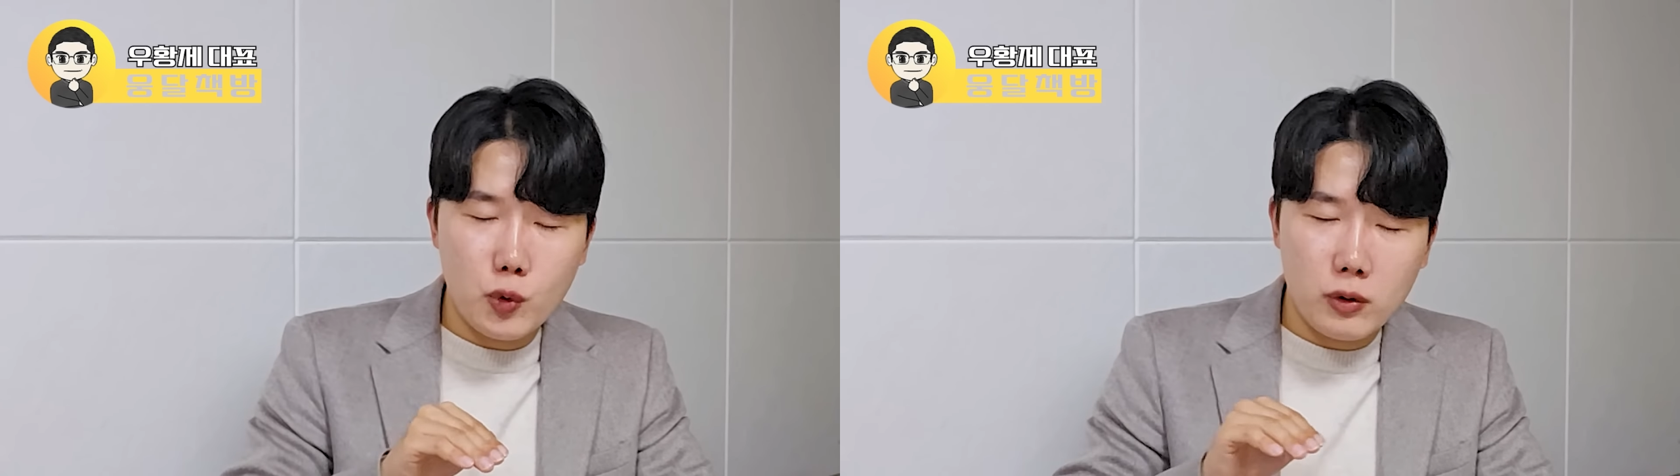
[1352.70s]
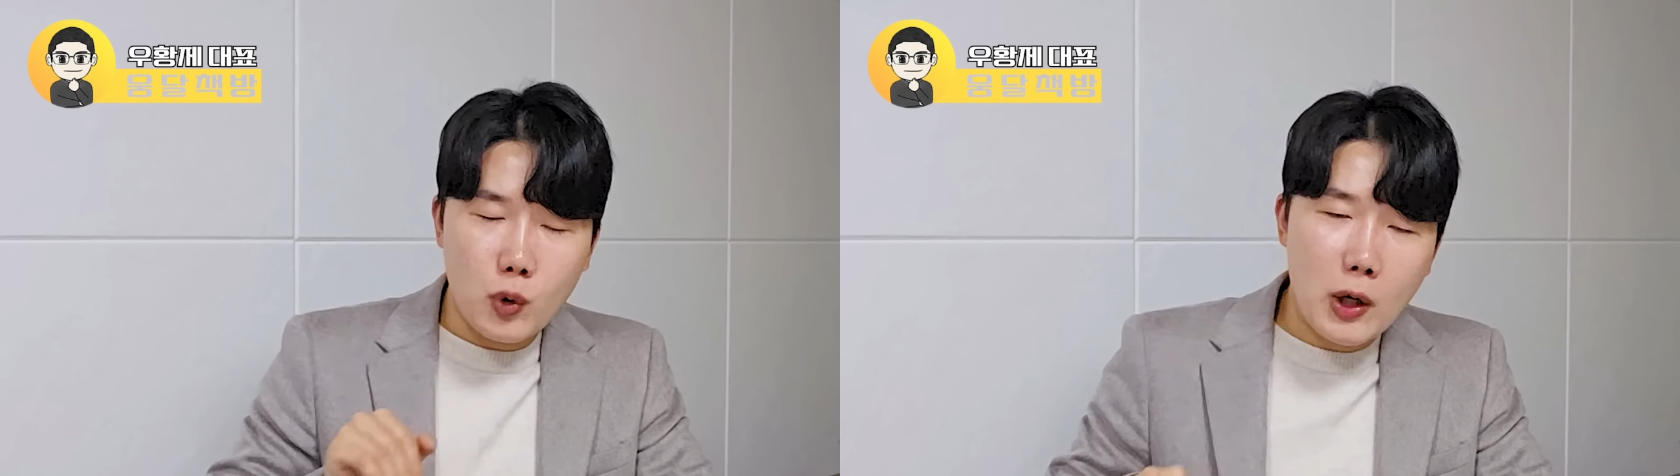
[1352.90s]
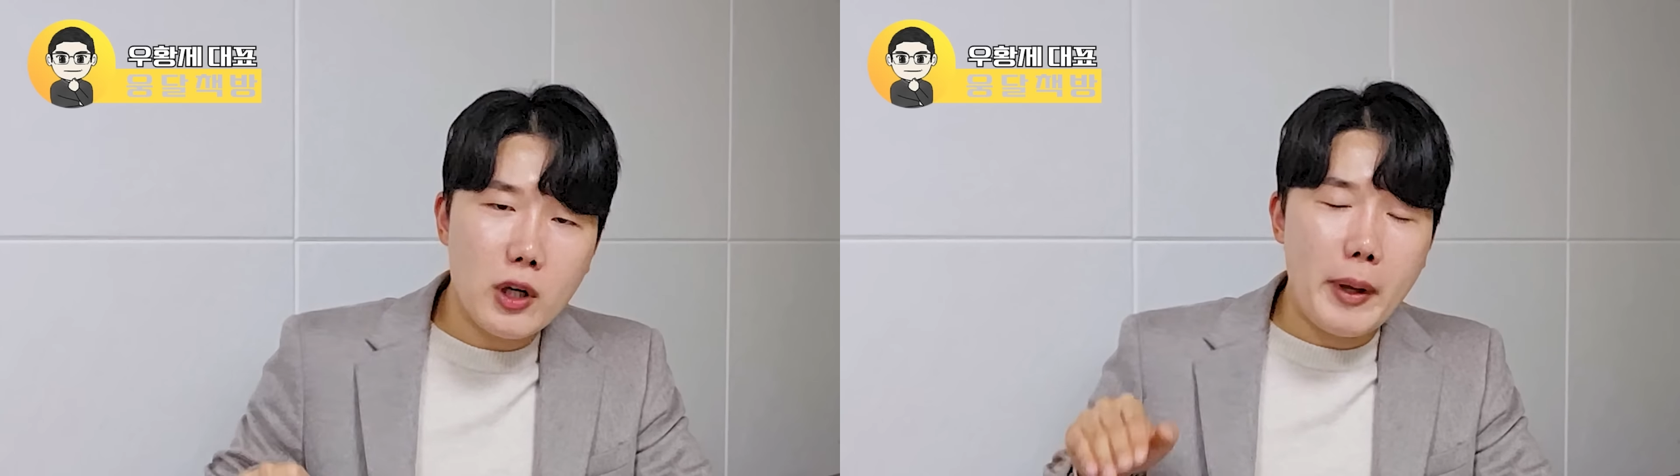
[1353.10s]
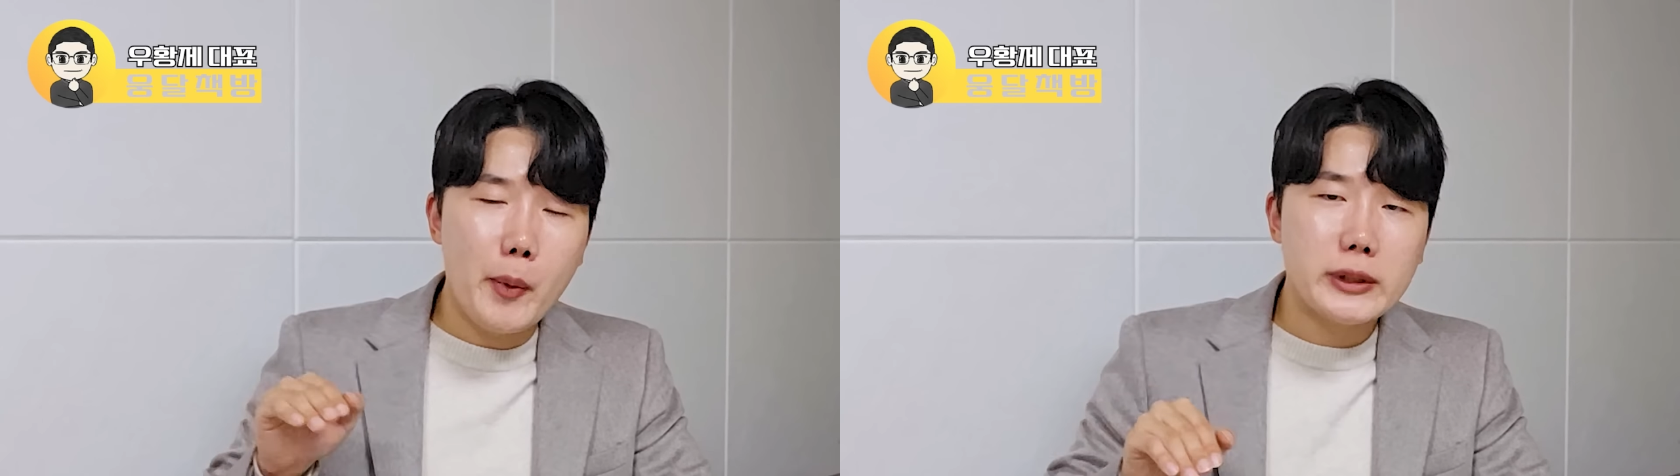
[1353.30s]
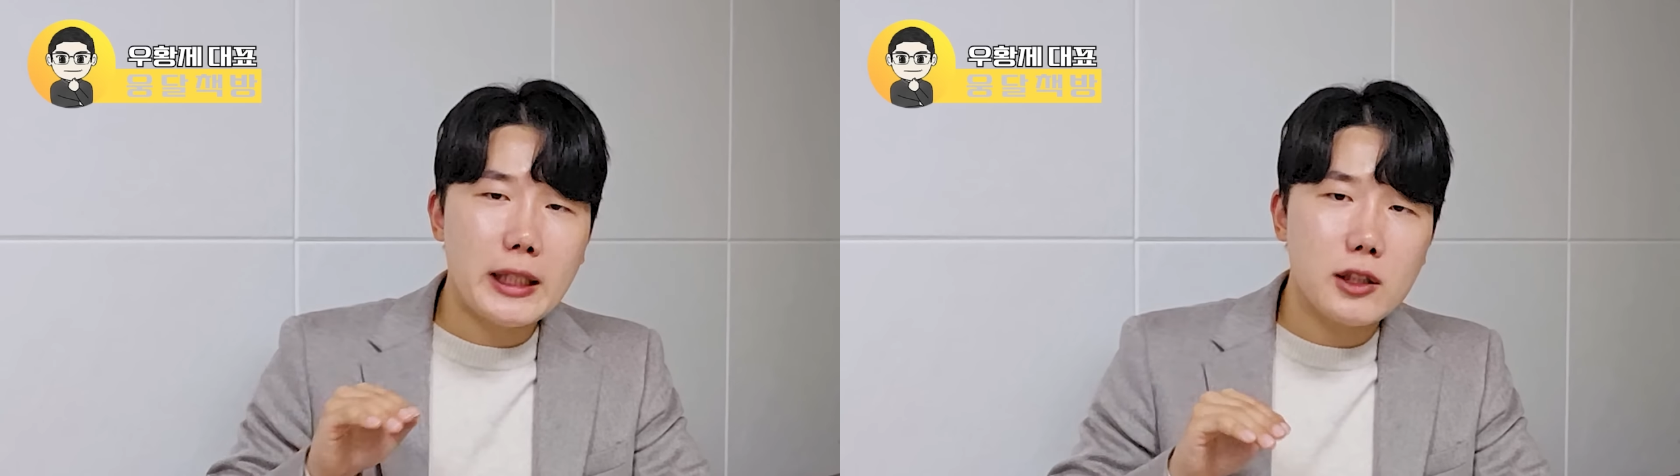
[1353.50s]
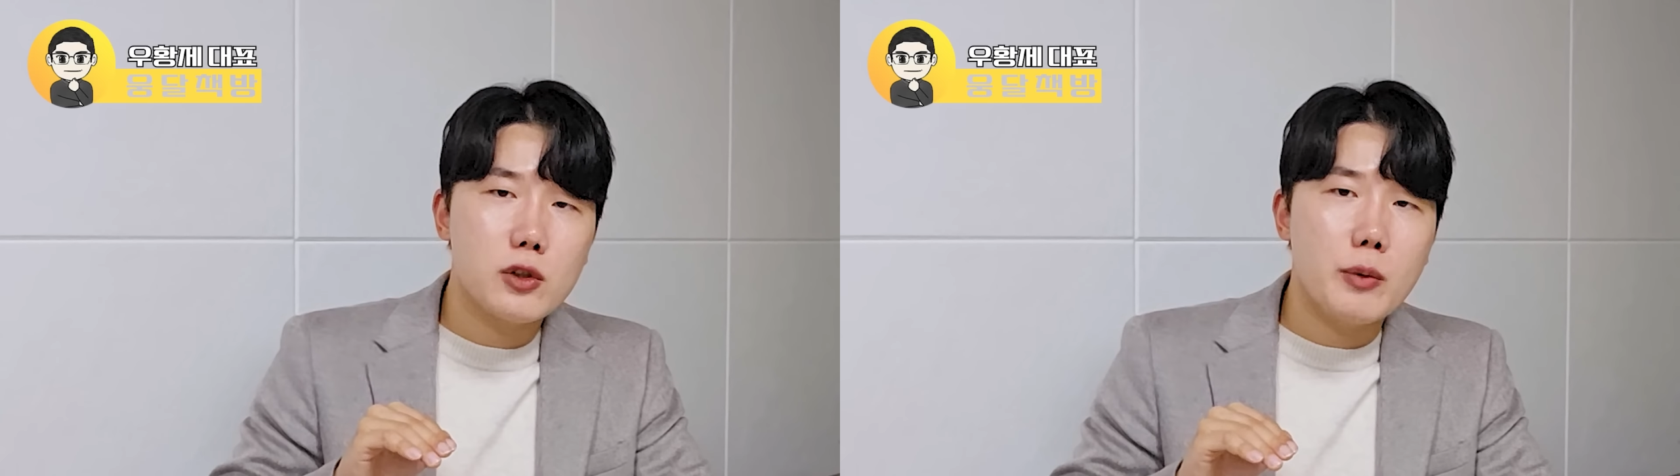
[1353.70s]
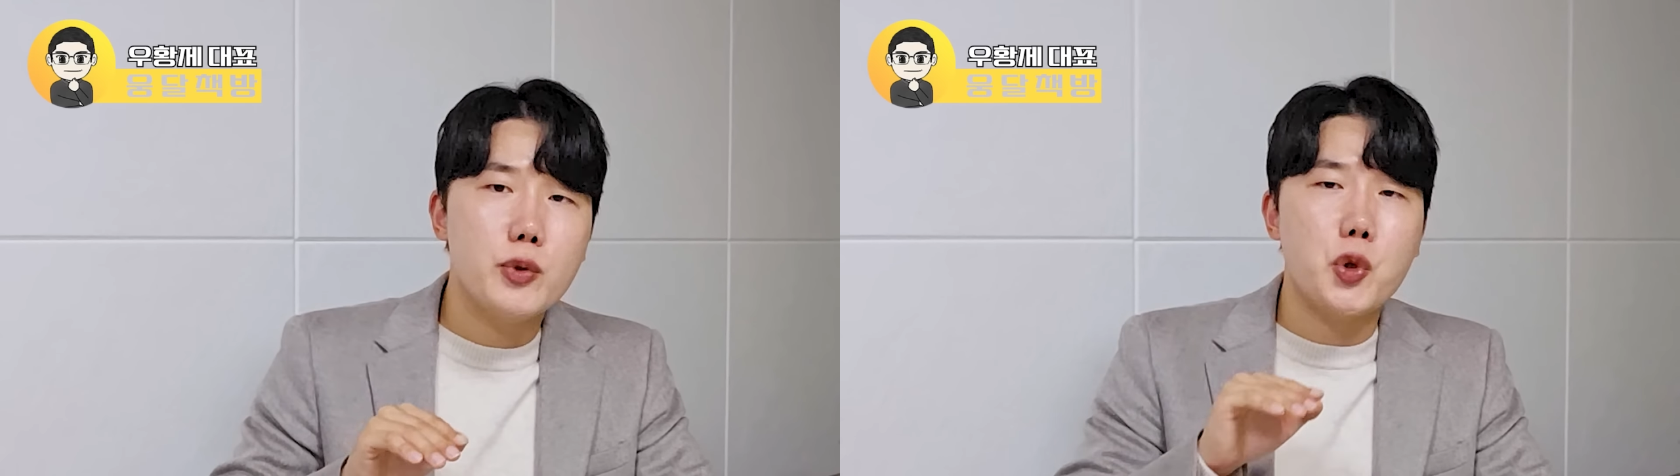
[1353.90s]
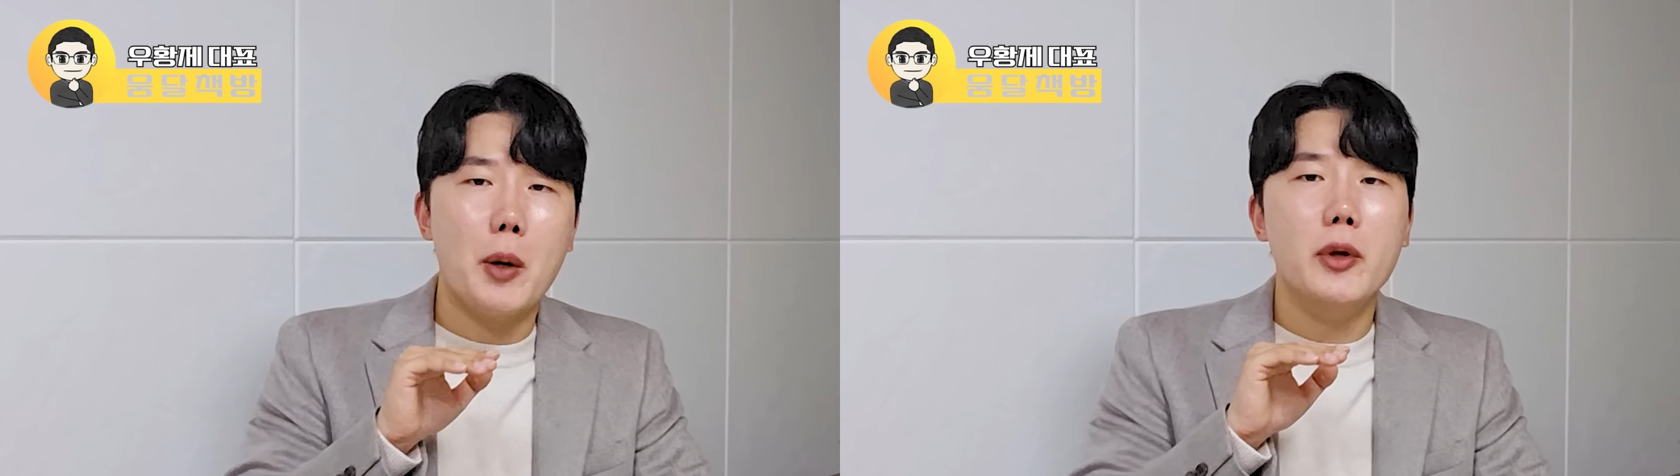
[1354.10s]
과거의 메모리 사이클과
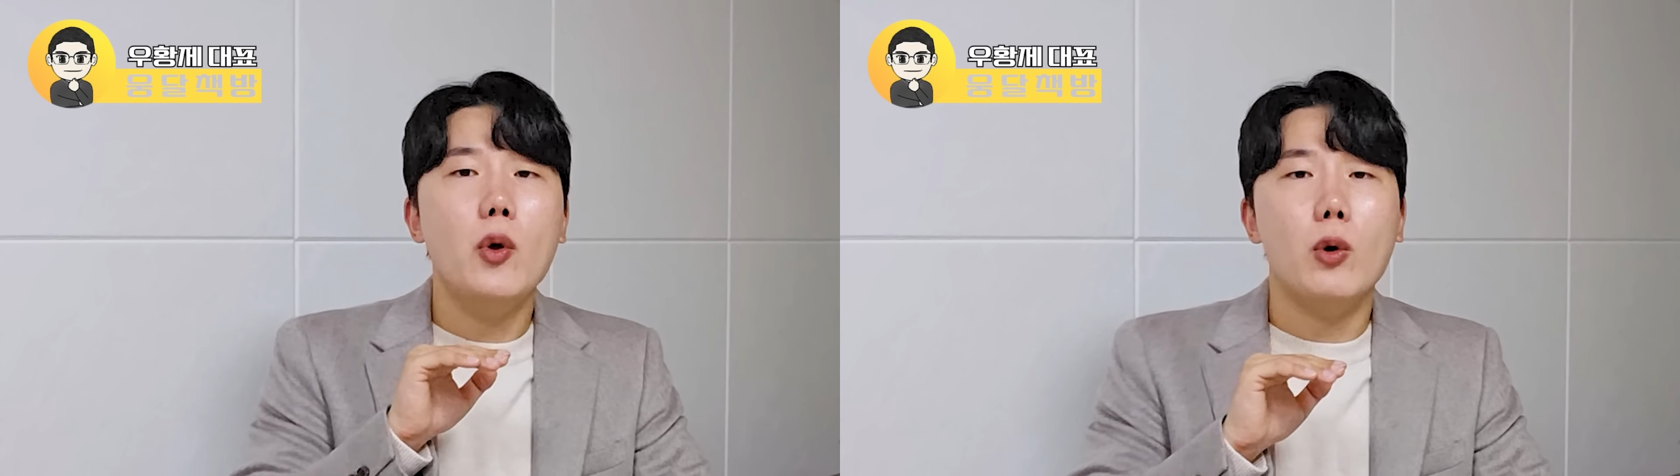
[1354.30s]
비교하면